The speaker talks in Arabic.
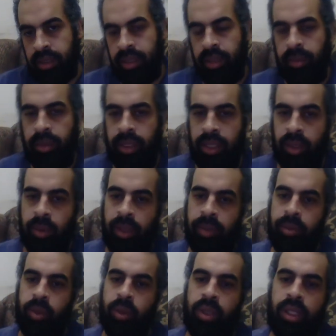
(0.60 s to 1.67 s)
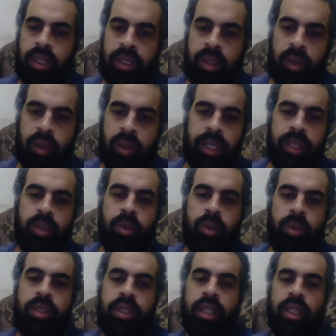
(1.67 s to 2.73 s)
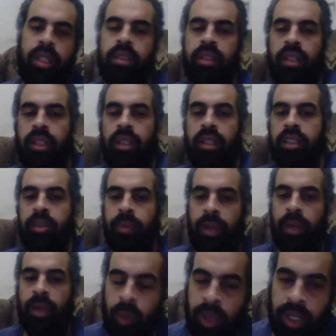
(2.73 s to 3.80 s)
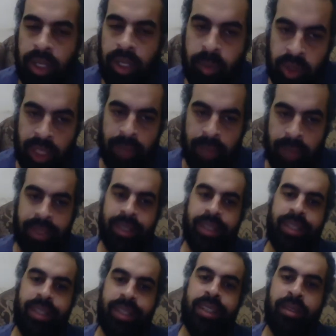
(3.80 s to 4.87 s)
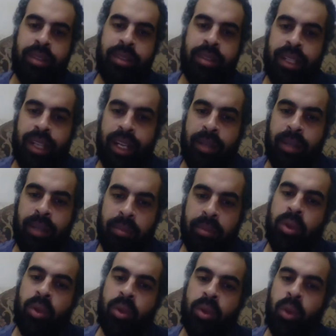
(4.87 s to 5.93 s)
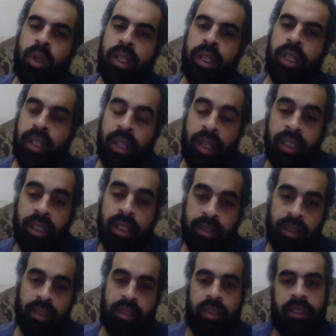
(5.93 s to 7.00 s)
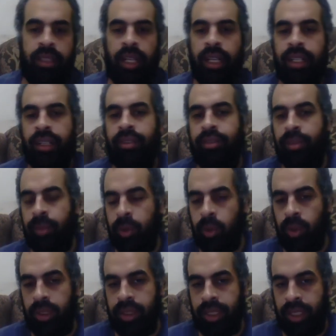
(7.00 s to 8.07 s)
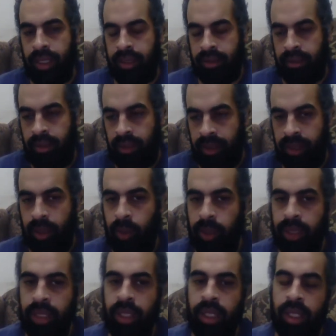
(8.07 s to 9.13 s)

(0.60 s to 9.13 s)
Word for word: السلام عليكم ورحمة الله وبركاته الذكاء الصناعي أصبح هو المستقبل للعالم كل اللي هيقدر يتحكم في موضوع الذكاء الصناعي دوت